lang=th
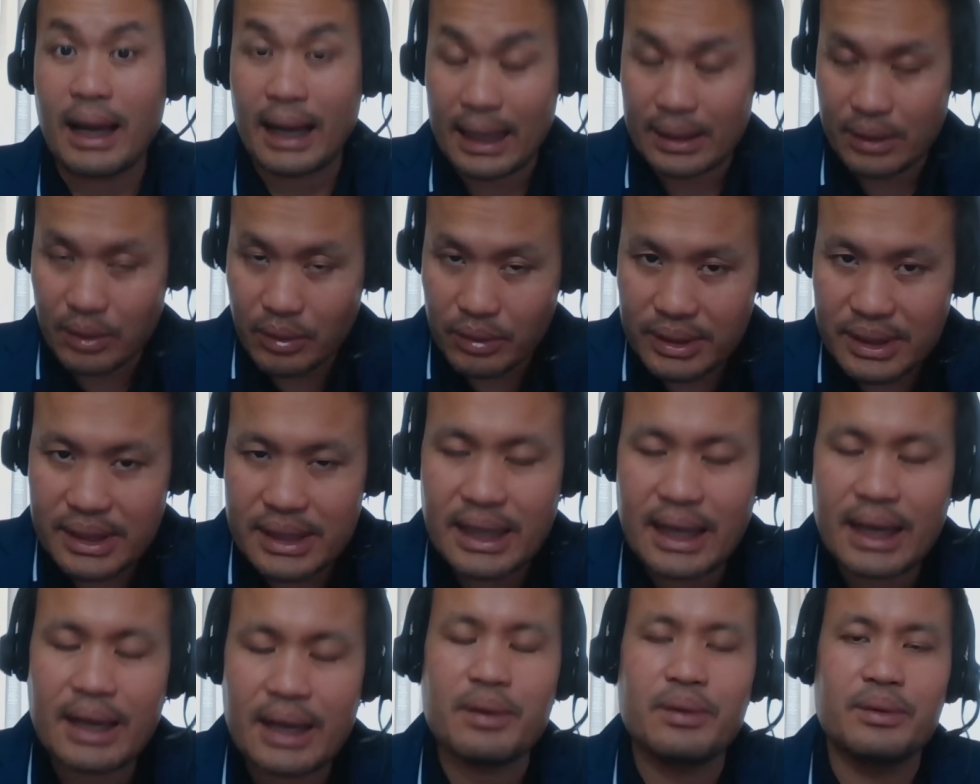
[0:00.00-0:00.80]
กับการท่อง
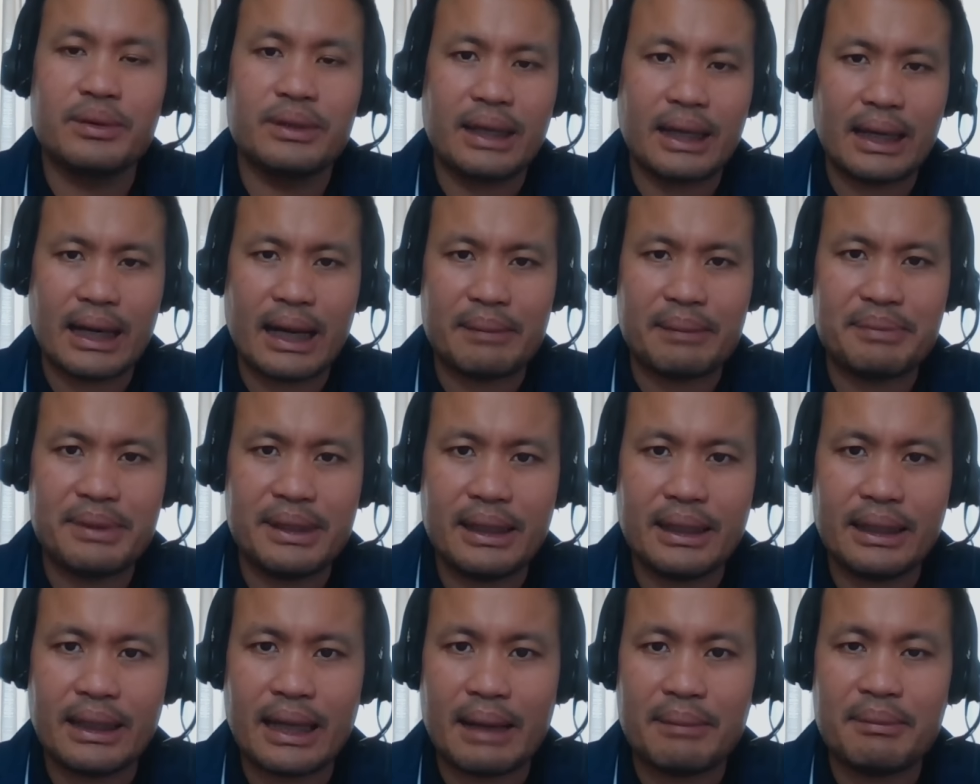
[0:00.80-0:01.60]
เที่ยวนะครับพี่
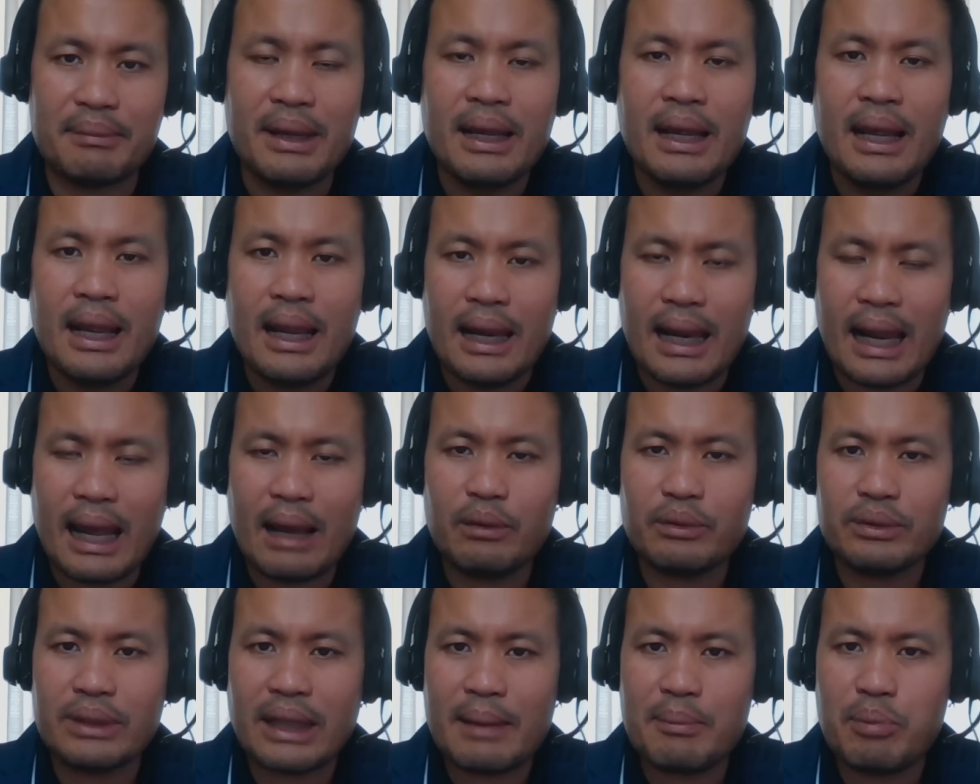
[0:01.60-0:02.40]
นิดครับแล้ว
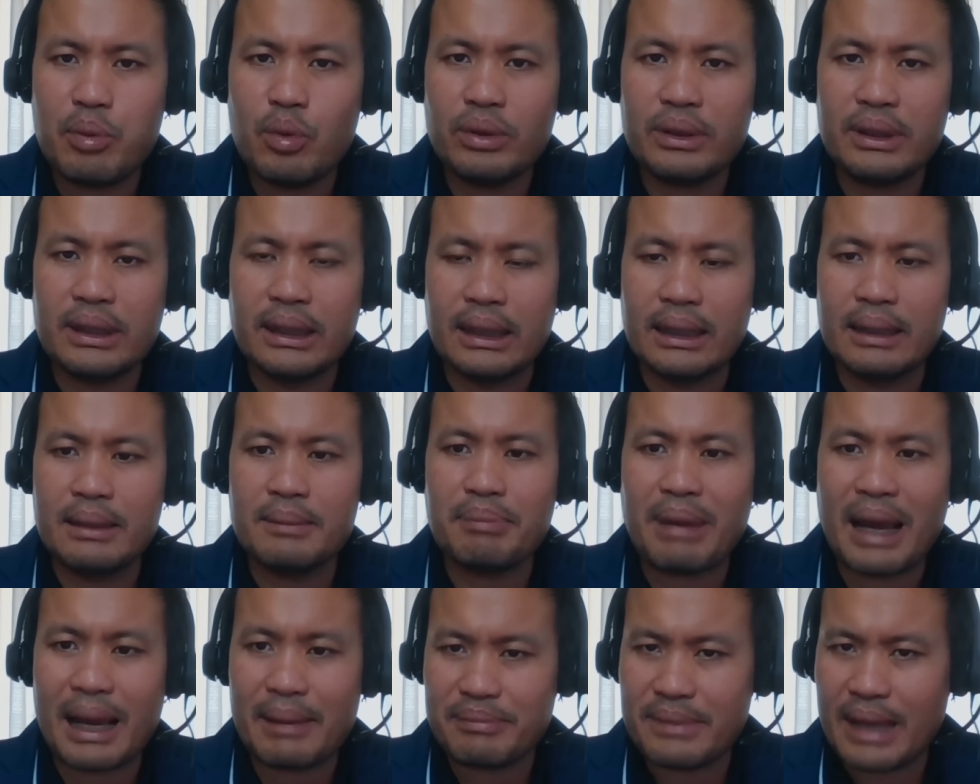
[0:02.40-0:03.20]
ถ้าพูดถึง
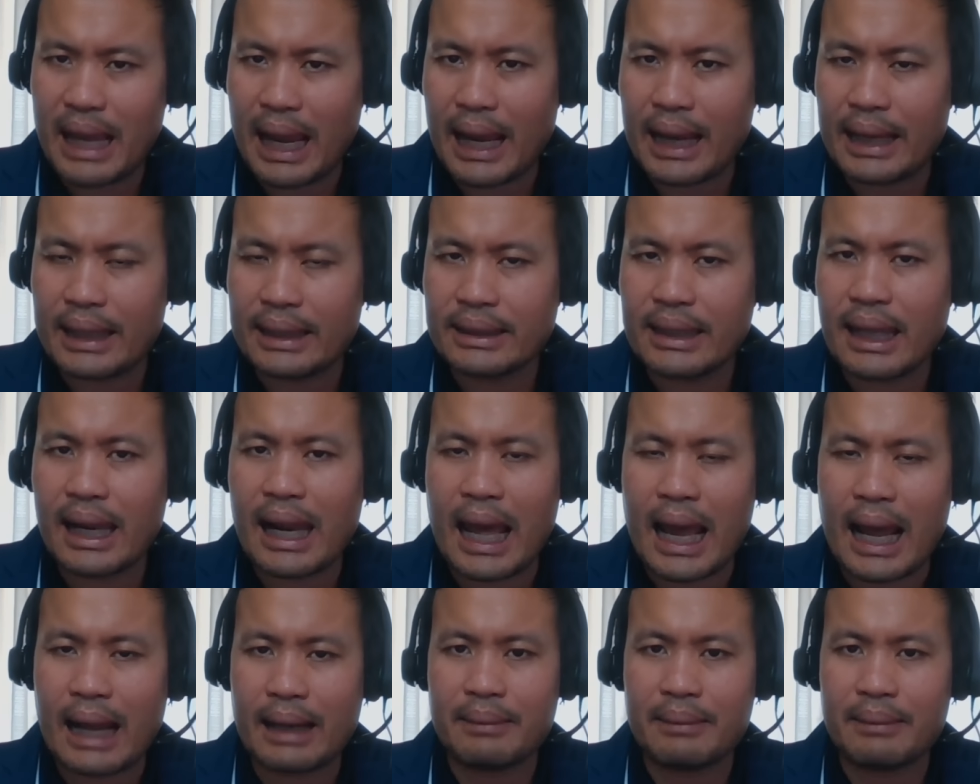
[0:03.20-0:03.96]
ภาพใหญ่ตลา